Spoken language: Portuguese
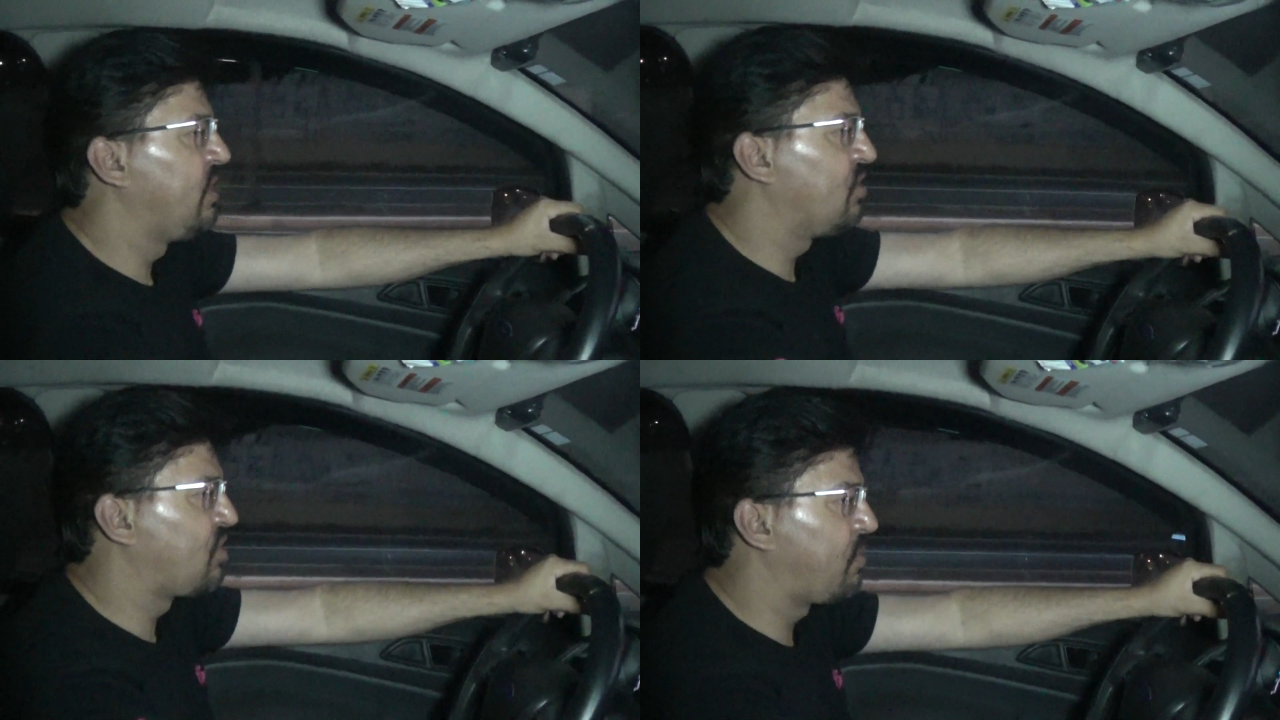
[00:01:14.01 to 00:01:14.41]

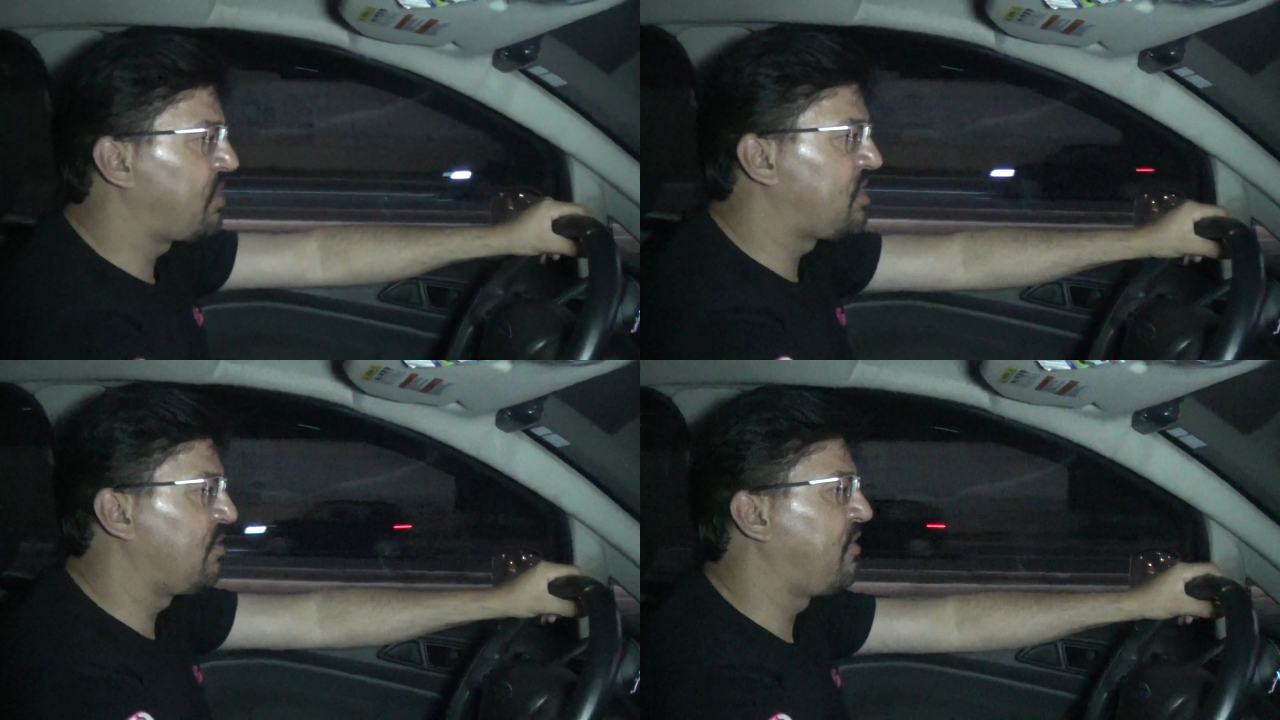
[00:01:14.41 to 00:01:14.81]
Eu só
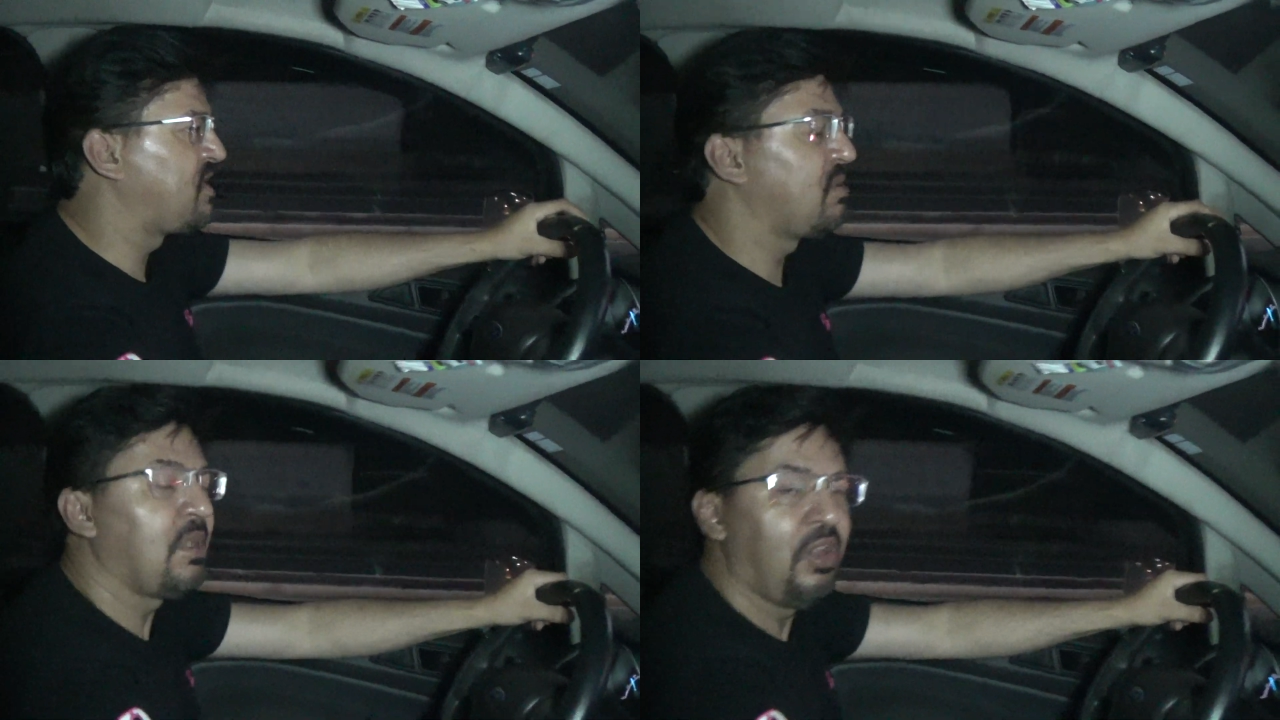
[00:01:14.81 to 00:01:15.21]
preciso
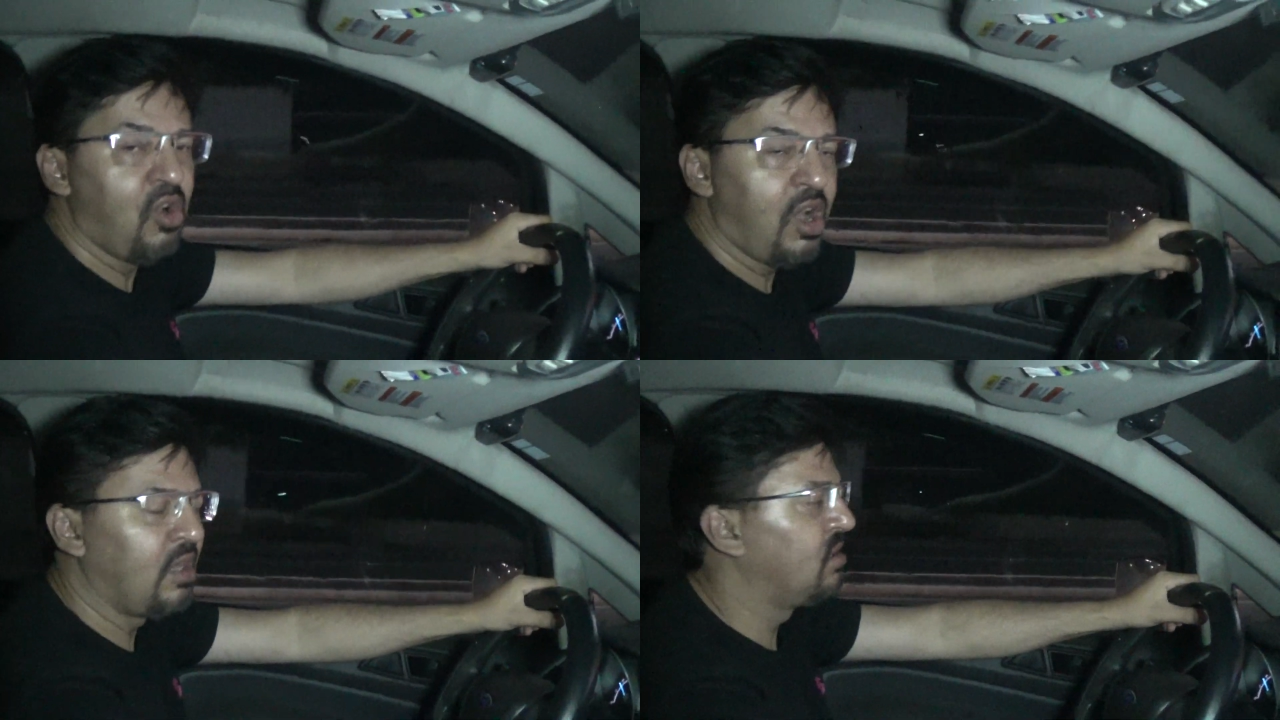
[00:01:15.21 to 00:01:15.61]
fazer
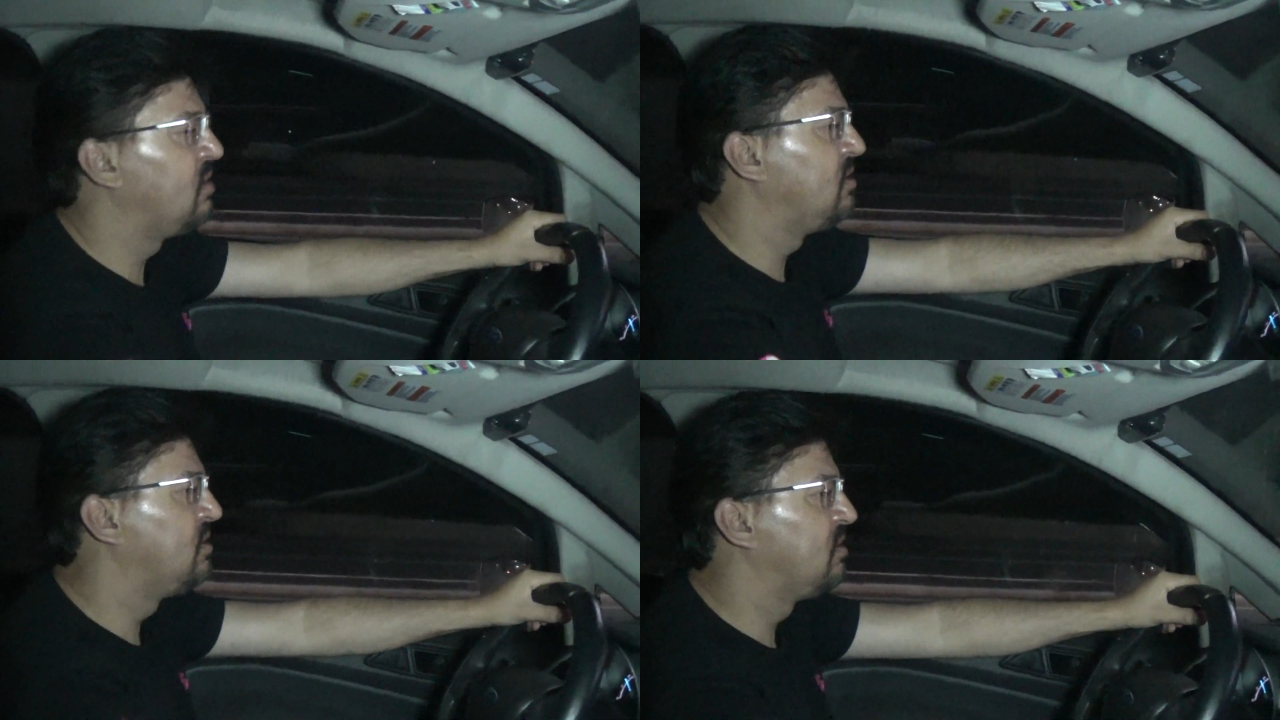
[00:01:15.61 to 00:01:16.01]
melhor,
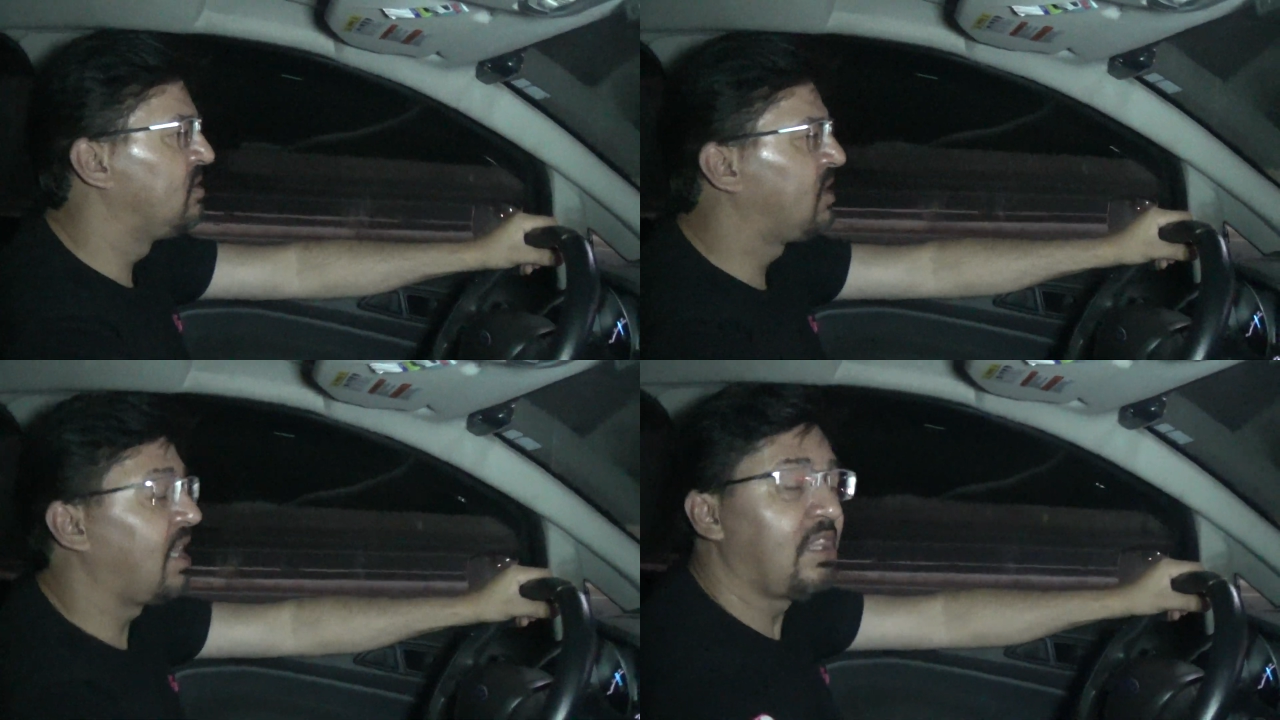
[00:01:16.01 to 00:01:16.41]

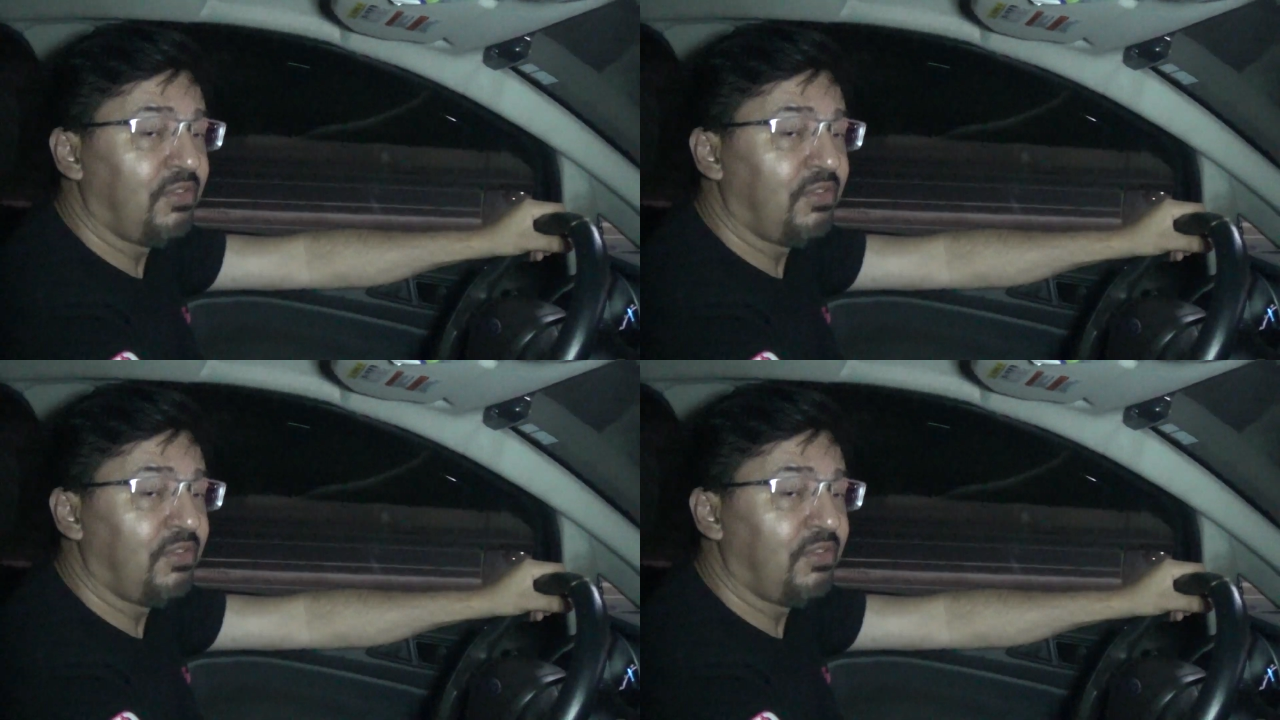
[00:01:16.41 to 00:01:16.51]
cada